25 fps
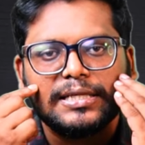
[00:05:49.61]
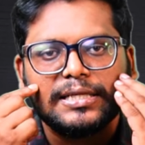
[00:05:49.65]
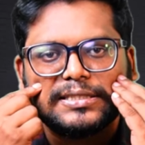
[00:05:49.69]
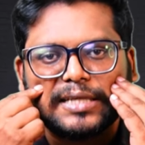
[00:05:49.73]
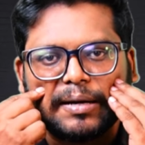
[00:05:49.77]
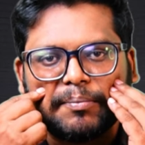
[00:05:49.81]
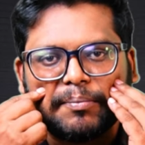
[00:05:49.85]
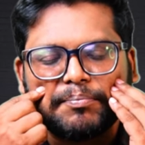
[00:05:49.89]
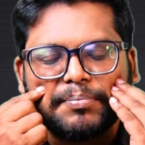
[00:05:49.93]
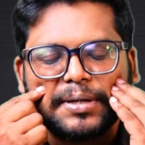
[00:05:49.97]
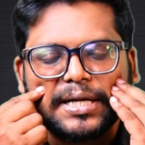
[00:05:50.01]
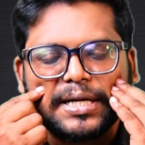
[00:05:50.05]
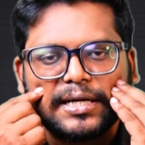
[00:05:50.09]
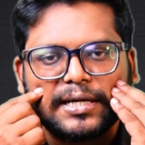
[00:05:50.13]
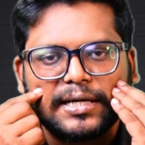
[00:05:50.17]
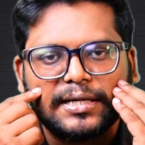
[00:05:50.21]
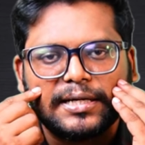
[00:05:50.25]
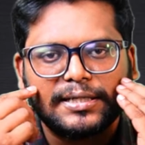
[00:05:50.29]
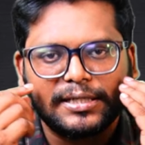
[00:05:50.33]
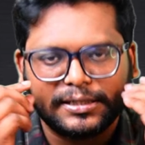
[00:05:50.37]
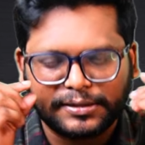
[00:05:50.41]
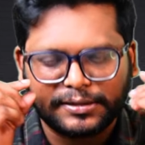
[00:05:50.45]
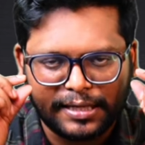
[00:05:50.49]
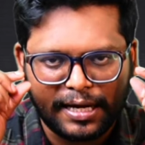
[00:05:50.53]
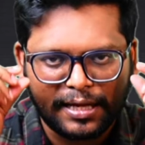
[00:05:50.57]
చెంపల
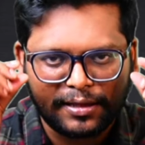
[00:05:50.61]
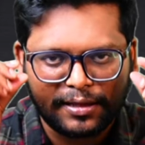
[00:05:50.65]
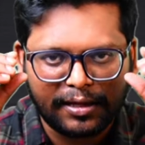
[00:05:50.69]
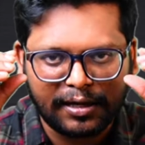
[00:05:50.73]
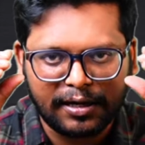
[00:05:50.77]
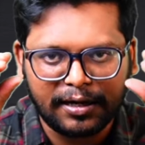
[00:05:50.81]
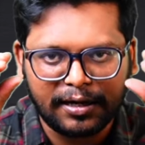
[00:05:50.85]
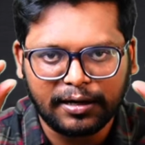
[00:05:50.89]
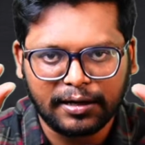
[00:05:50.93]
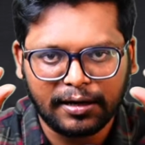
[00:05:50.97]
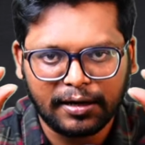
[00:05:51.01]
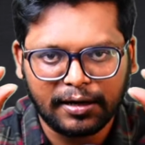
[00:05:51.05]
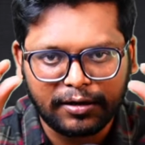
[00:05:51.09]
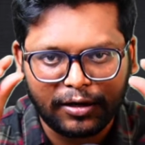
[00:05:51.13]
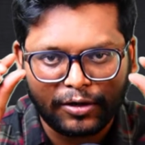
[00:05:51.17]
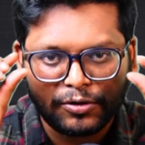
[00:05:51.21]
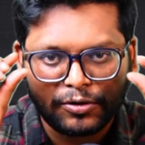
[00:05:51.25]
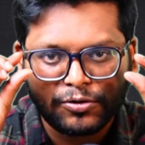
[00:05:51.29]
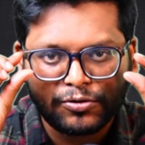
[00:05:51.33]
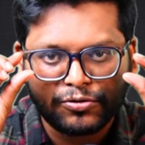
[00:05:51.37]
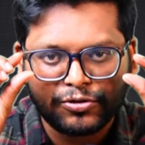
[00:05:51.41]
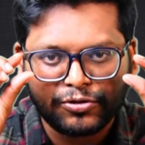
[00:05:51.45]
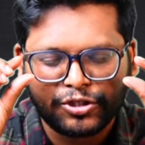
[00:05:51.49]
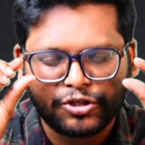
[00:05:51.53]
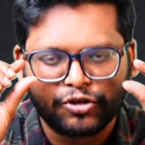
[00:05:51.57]
కంటే సాధారణంగా కళ్ళు
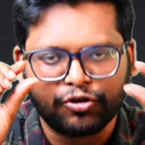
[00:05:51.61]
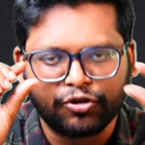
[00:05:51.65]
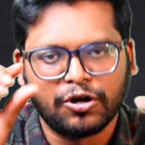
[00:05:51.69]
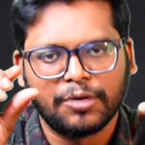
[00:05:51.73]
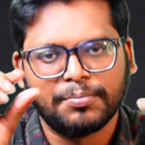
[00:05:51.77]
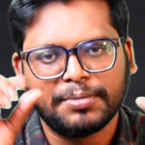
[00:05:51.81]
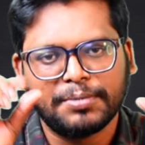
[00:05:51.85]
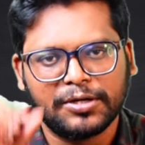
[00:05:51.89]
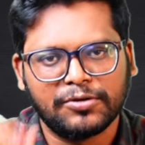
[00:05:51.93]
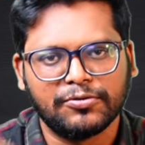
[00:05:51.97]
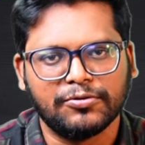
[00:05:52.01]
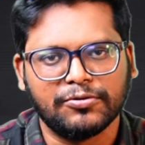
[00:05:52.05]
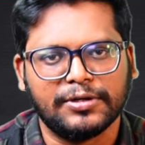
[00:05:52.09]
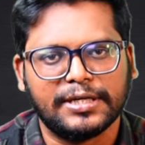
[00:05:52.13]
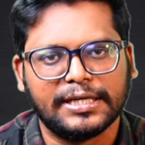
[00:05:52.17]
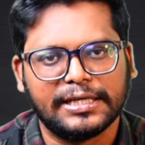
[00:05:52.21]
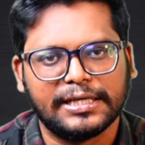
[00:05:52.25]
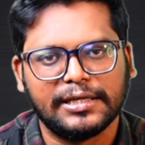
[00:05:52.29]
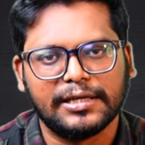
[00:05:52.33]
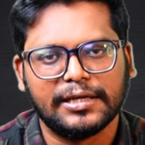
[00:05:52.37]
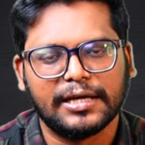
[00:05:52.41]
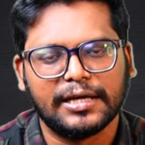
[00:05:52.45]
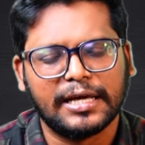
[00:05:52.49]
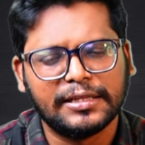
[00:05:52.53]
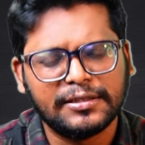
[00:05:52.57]
కొంచెం లోపలికి ఉంటాయి
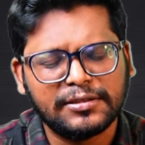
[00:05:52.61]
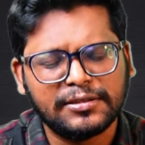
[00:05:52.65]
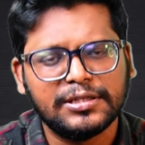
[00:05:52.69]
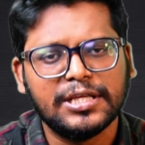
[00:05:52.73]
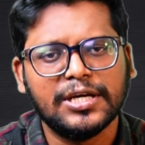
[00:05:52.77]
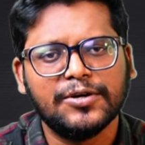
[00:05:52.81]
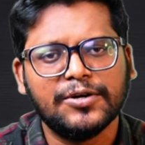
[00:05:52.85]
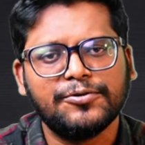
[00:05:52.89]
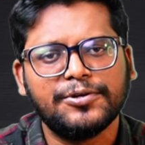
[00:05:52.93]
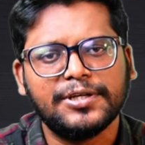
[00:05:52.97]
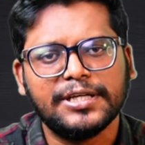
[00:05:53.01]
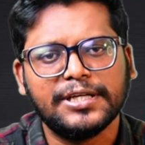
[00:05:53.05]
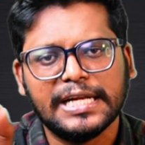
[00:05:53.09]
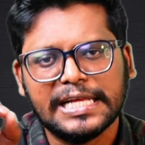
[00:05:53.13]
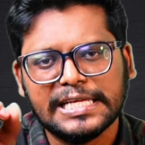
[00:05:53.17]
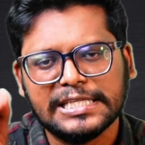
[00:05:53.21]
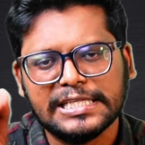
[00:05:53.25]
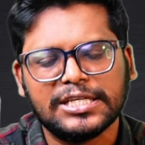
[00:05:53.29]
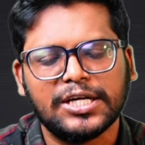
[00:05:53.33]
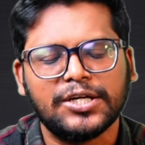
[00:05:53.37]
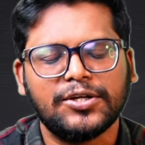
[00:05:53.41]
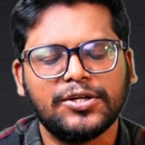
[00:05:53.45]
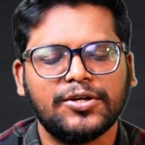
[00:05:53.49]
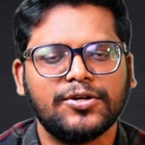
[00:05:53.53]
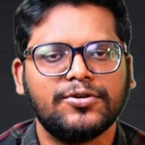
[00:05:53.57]
అది దేవుడి
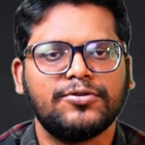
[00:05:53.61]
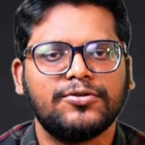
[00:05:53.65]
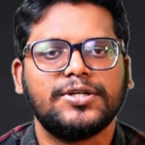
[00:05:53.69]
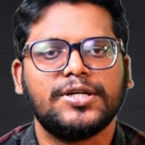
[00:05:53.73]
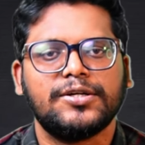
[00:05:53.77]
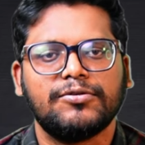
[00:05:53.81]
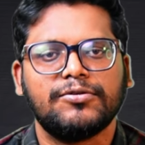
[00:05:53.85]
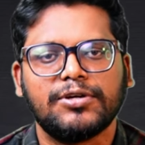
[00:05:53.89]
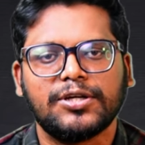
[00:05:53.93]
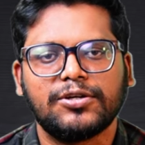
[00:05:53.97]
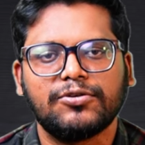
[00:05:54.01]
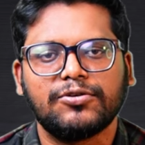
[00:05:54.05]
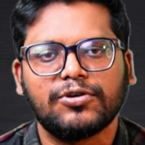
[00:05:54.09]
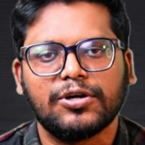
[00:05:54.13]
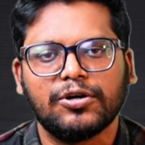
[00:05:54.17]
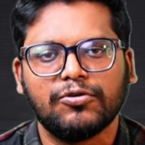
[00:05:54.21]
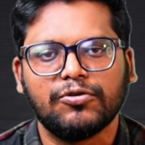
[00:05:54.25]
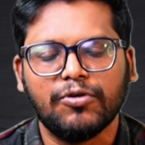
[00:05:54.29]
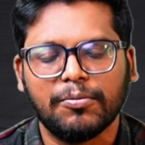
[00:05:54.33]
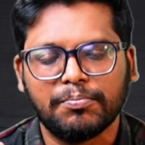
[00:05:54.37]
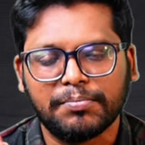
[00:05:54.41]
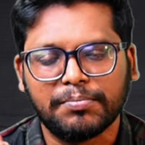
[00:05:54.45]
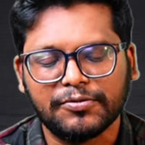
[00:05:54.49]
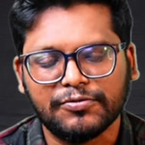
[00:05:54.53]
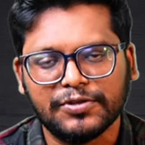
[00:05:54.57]
డిజైన్లో ఉన్నటువంటి ఒక
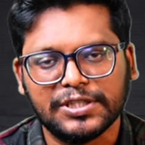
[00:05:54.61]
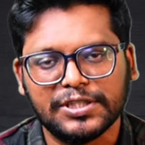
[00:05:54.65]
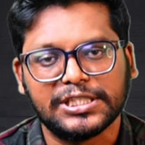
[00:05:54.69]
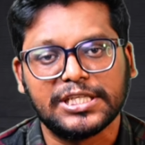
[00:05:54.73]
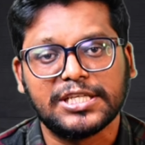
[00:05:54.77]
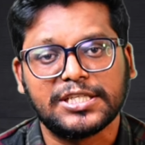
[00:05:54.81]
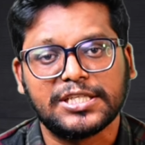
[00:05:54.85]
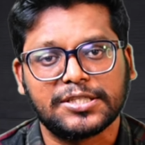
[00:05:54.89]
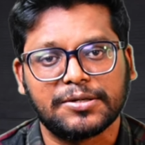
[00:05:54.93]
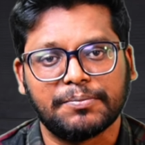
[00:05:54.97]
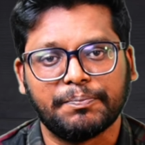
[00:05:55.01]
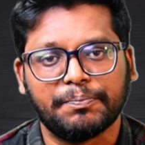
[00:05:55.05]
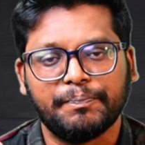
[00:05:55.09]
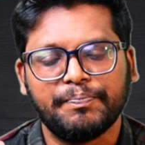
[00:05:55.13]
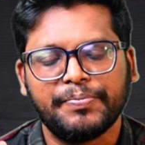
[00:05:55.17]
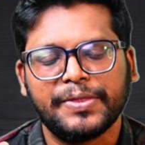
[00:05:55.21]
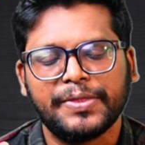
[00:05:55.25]
గొప్ప విశేషం